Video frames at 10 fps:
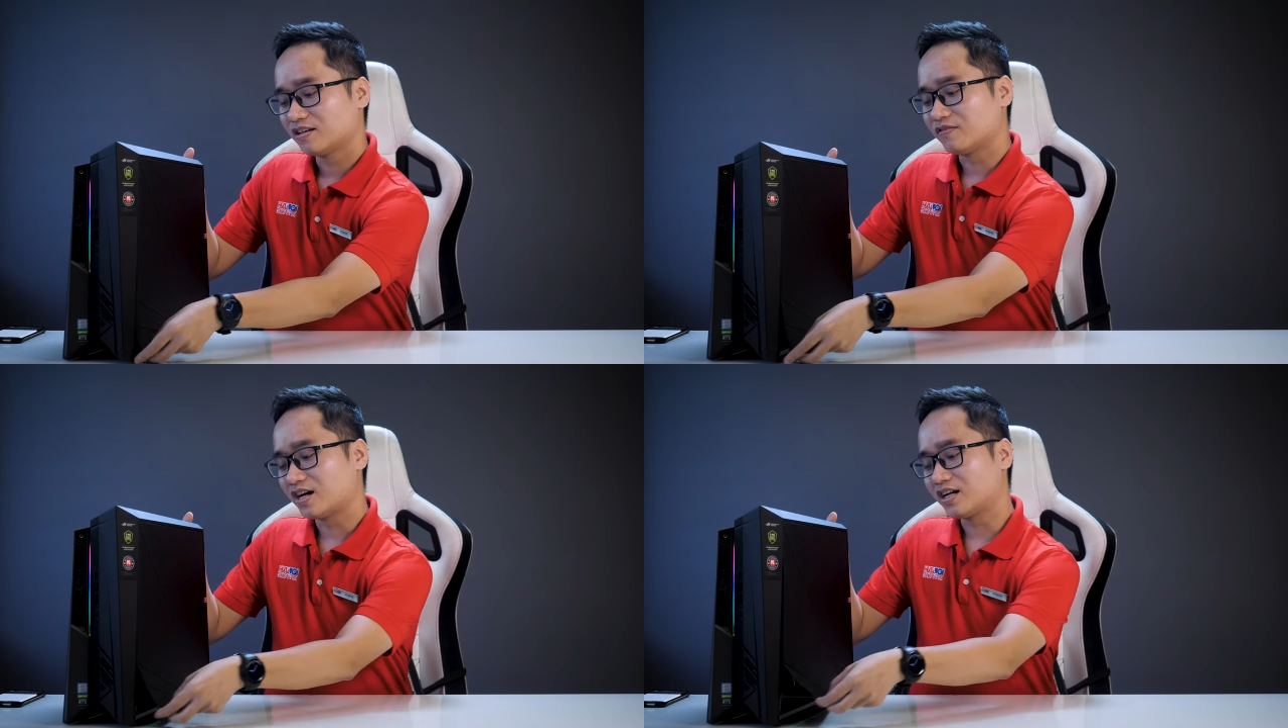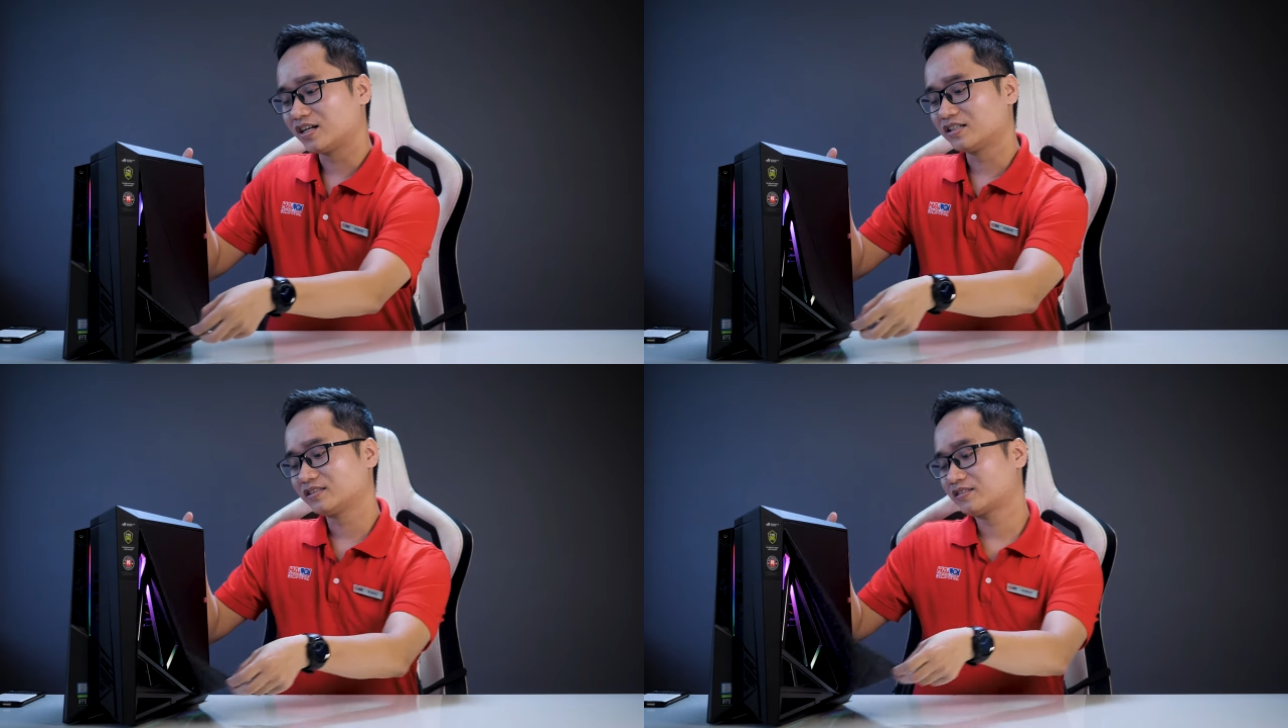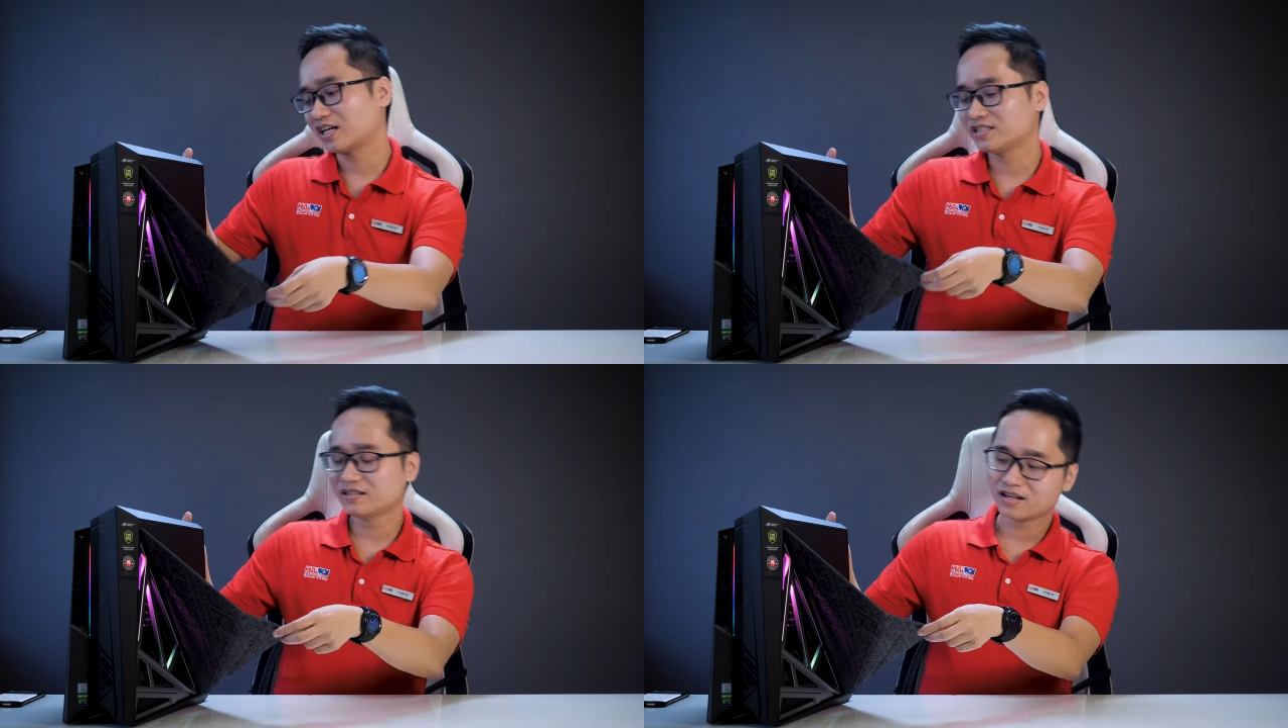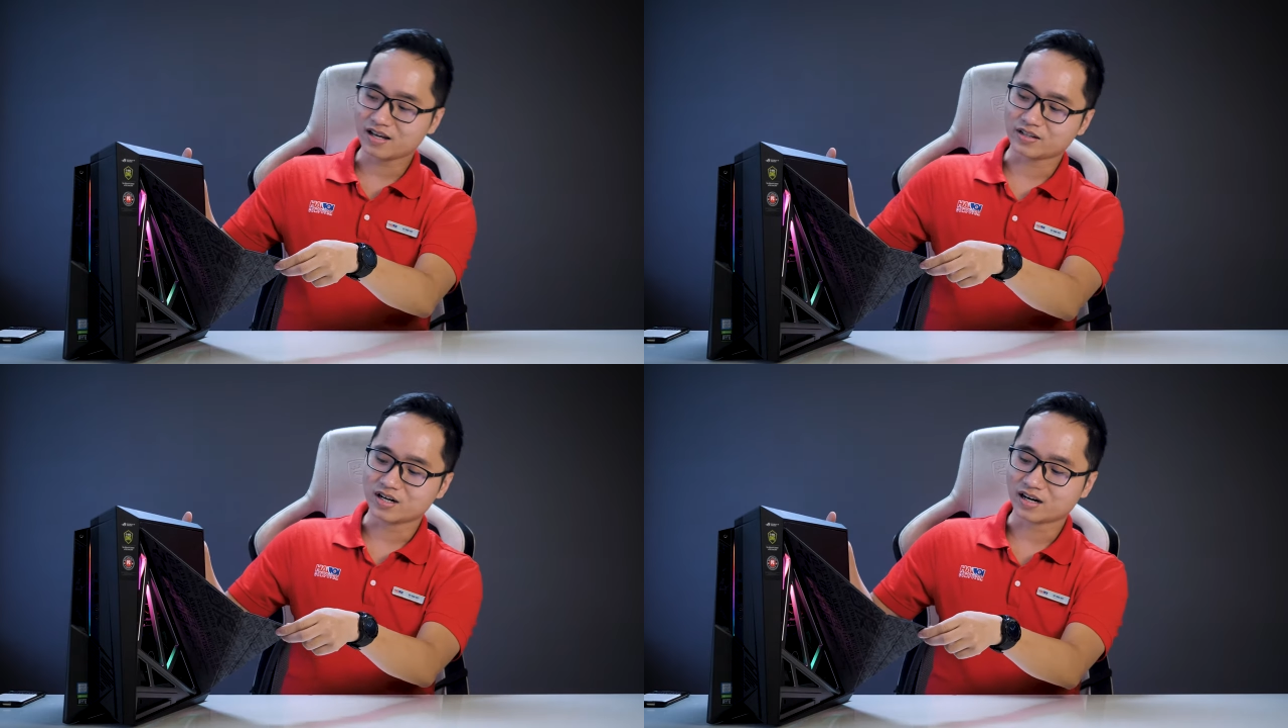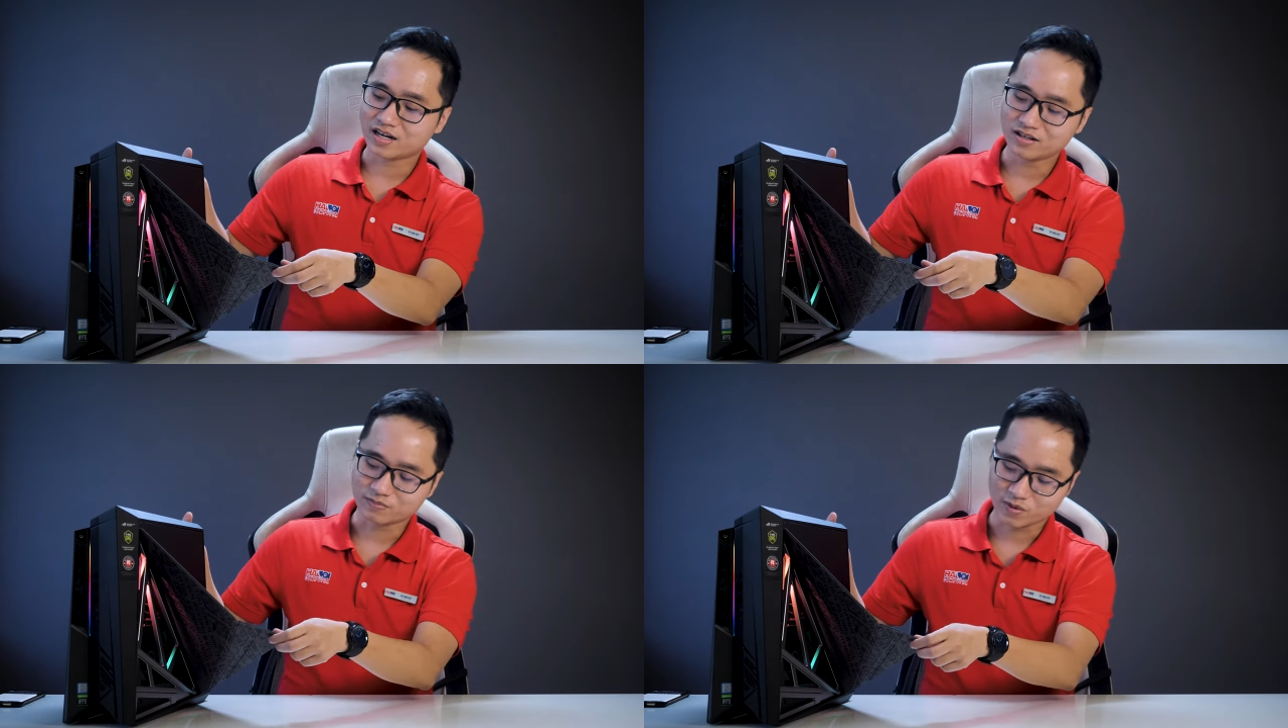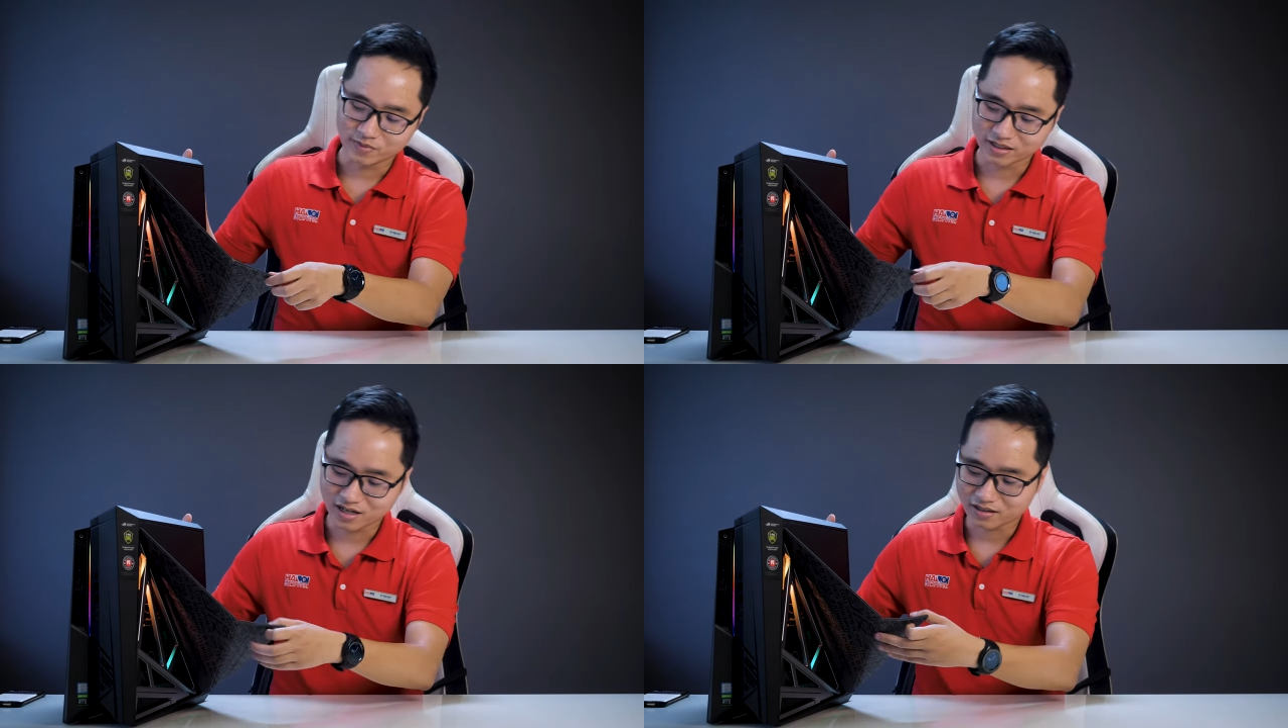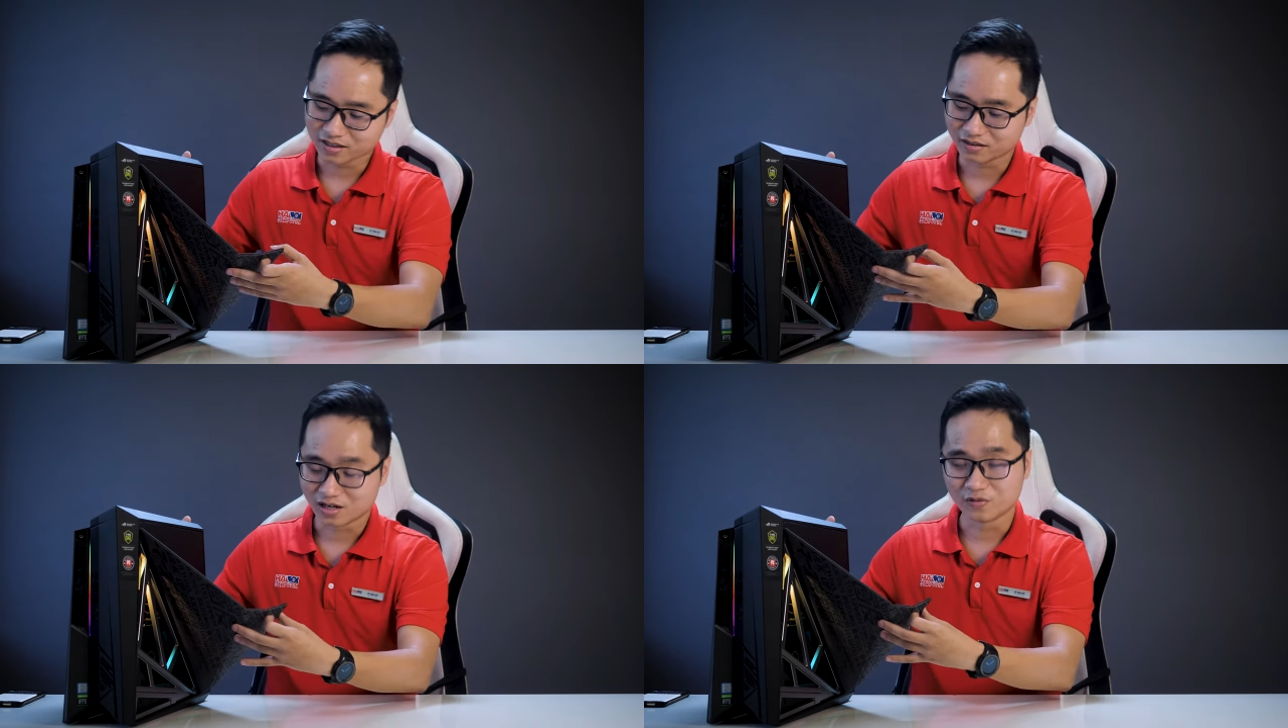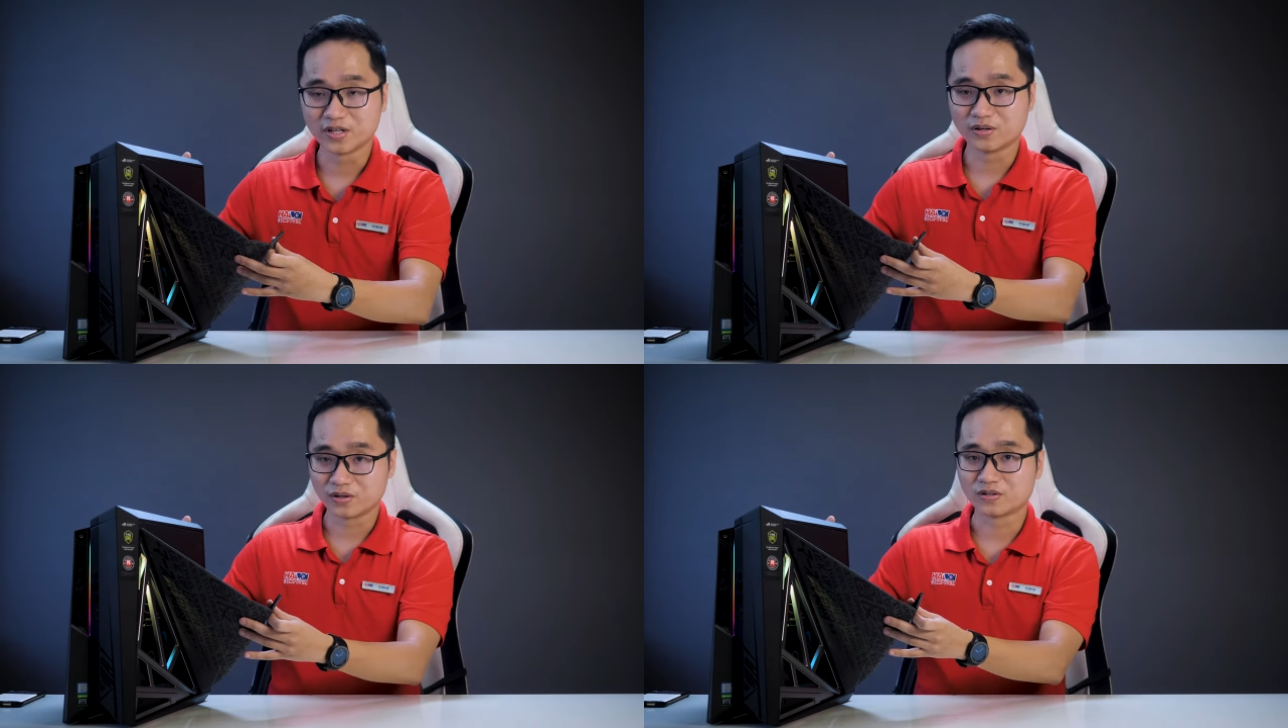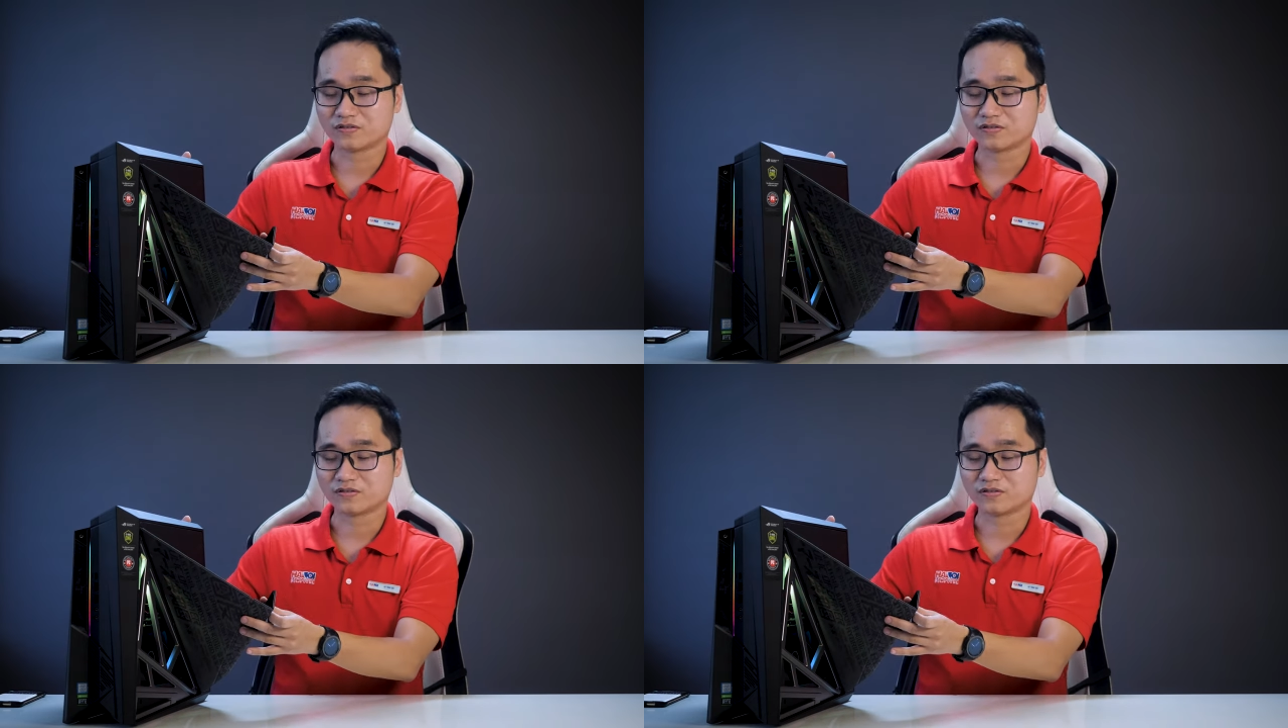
Và cái chi tiết này đã được bọn mình nhắc đến ở đầu video,